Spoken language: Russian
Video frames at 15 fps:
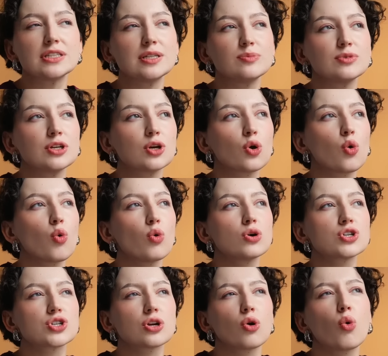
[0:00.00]
дымной
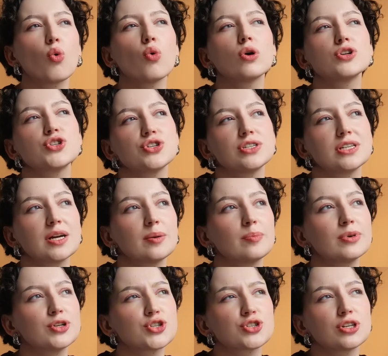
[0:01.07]
кожей, очень
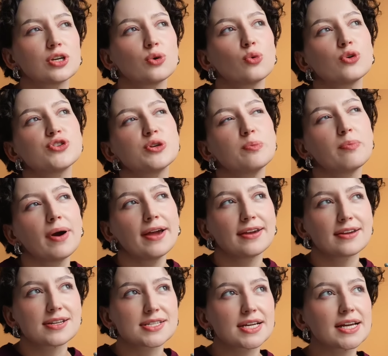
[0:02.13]
необычной, очень
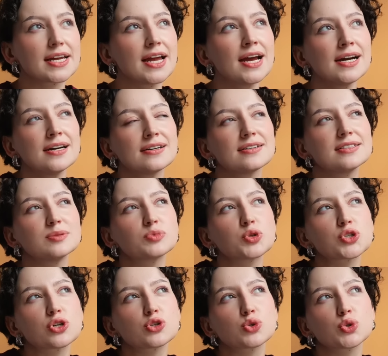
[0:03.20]
байкерской,
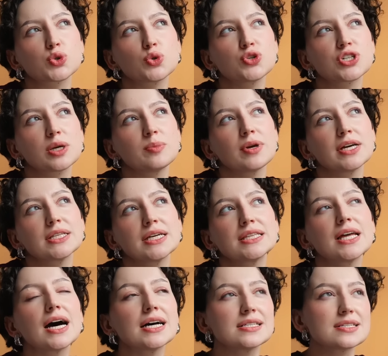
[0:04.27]
немножко с кусочками
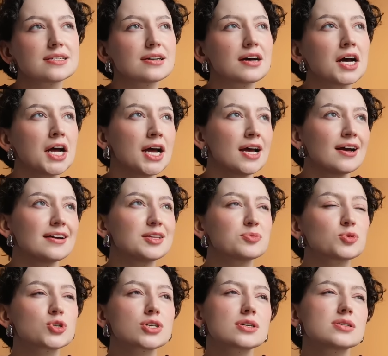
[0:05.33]
ананаса,
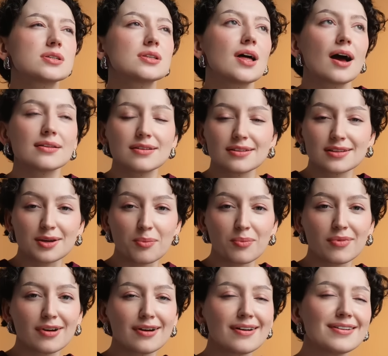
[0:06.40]
немножко с
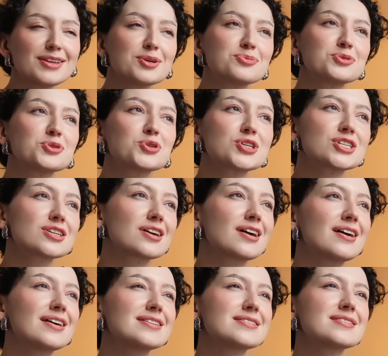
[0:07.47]
ладаном, э, немножко
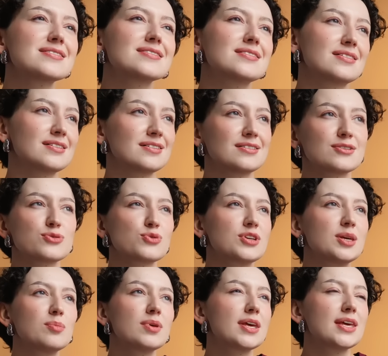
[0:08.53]
с а,
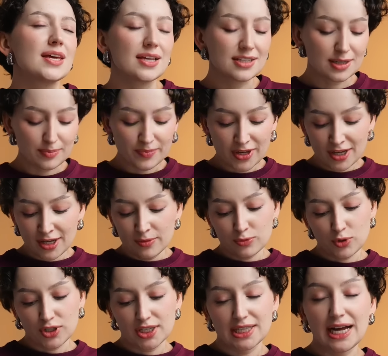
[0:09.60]
сухим кедром,
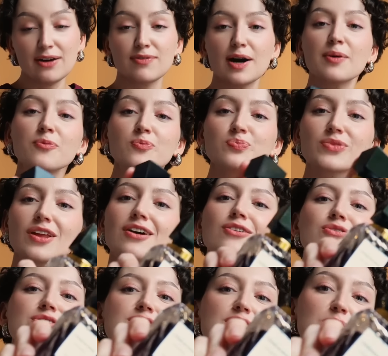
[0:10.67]
то тогда вам
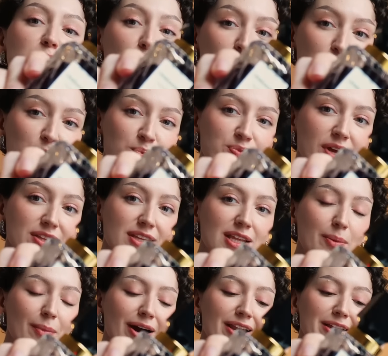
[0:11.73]
в церемонию
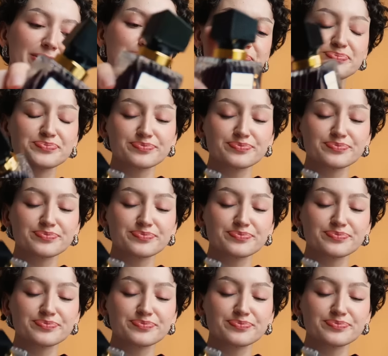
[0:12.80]
«Динамалия»